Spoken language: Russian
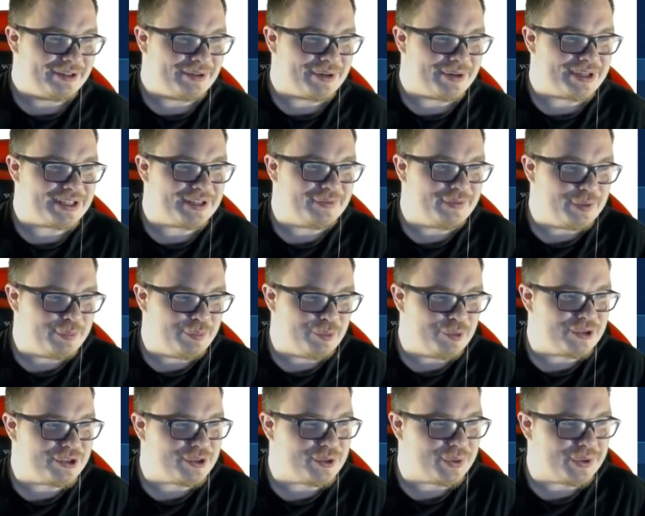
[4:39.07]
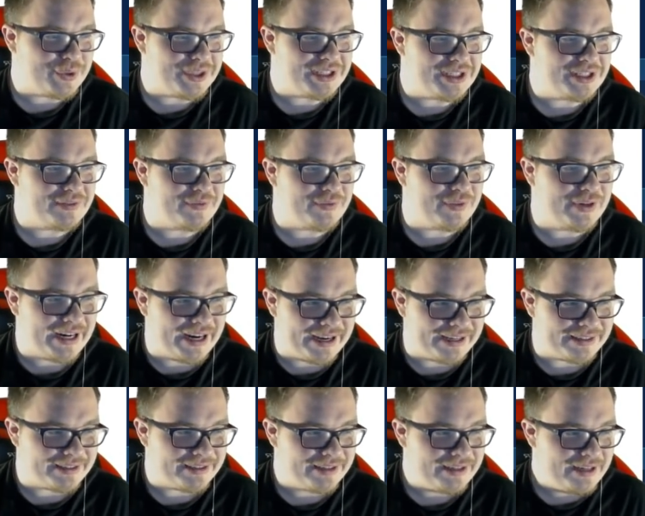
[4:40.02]
То есть вы будете уходить в
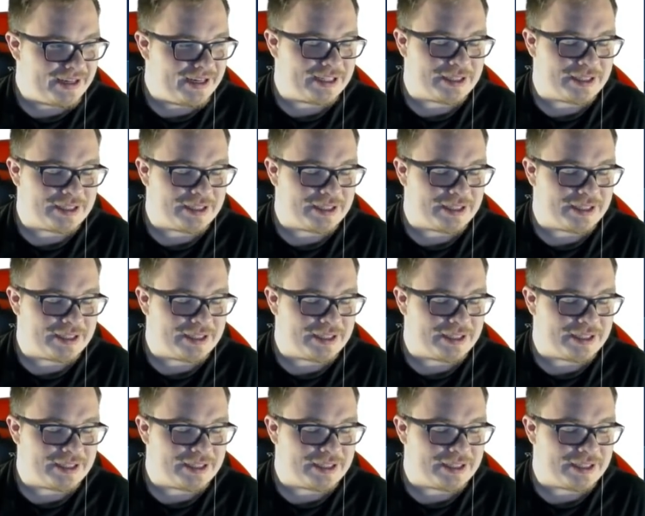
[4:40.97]
хайд.